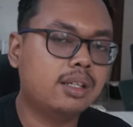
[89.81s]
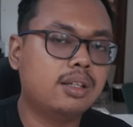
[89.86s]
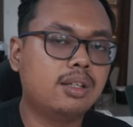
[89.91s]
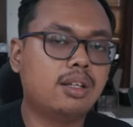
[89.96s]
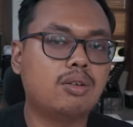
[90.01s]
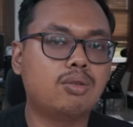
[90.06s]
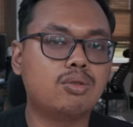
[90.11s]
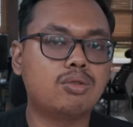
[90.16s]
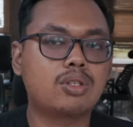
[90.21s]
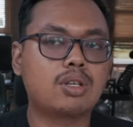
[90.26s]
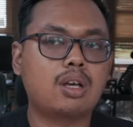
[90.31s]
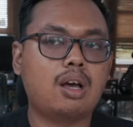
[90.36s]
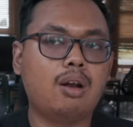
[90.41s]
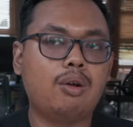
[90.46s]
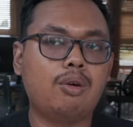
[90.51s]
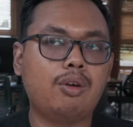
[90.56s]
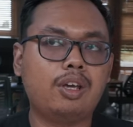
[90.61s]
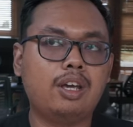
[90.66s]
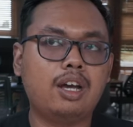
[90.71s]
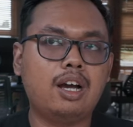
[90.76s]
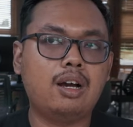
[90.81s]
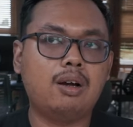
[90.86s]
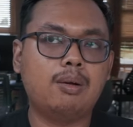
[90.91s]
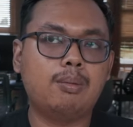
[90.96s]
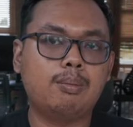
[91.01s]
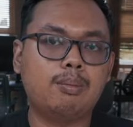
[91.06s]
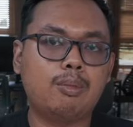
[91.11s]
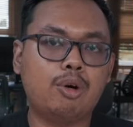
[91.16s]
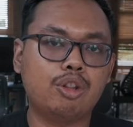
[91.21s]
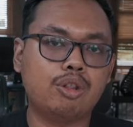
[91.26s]
Terus kalau yang
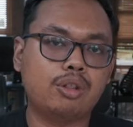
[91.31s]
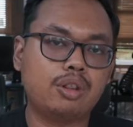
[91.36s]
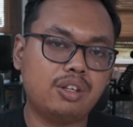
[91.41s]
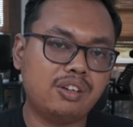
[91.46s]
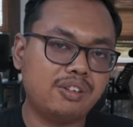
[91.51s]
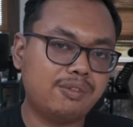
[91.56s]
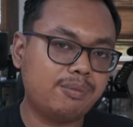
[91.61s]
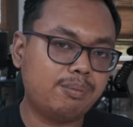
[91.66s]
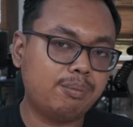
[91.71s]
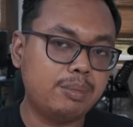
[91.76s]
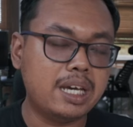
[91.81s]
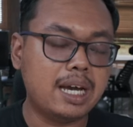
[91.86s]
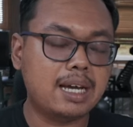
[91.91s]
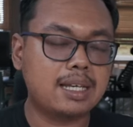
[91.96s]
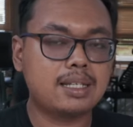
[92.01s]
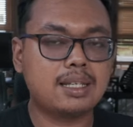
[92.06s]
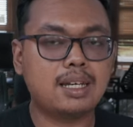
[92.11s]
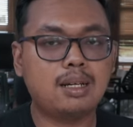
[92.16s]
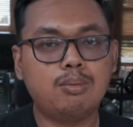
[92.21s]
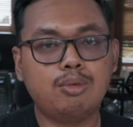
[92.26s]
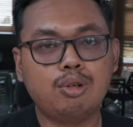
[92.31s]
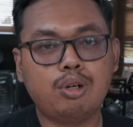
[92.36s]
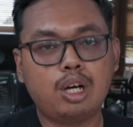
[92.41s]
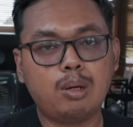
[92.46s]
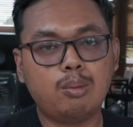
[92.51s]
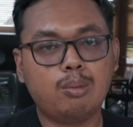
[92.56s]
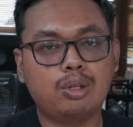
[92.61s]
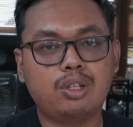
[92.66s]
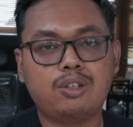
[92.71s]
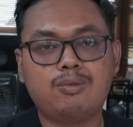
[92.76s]
motif biasa
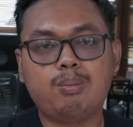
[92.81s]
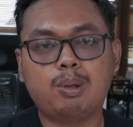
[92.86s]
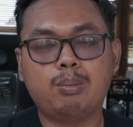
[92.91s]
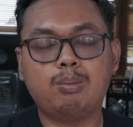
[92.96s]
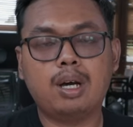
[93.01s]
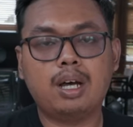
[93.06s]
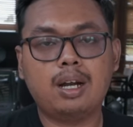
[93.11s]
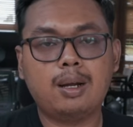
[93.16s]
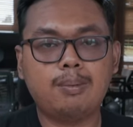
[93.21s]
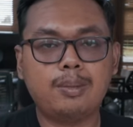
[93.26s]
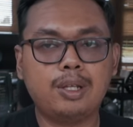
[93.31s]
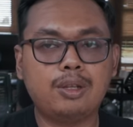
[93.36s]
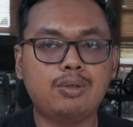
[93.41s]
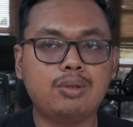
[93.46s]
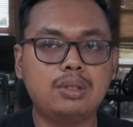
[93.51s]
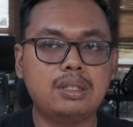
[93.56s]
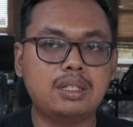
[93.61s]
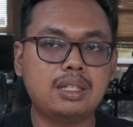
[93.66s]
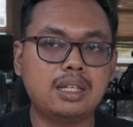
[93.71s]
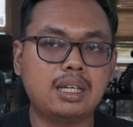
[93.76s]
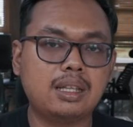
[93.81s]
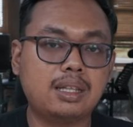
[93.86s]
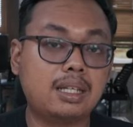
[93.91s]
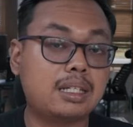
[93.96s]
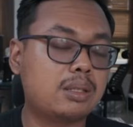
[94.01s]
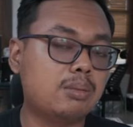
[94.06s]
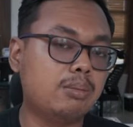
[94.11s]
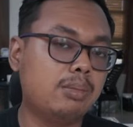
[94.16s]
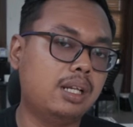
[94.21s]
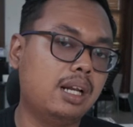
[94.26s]
bukan motif pembalap itu di
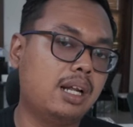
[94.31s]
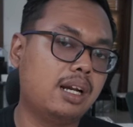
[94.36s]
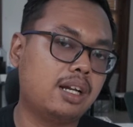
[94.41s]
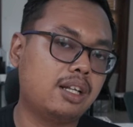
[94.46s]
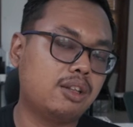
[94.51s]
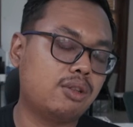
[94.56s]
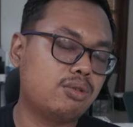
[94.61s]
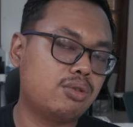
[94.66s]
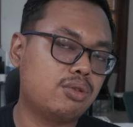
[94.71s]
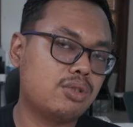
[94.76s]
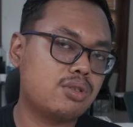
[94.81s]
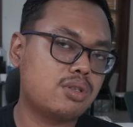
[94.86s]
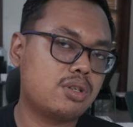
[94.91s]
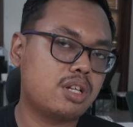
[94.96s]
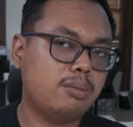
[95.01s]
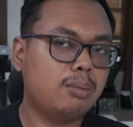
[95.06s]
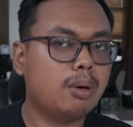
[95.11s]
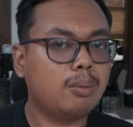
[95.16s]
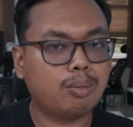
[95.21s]
sekitar 950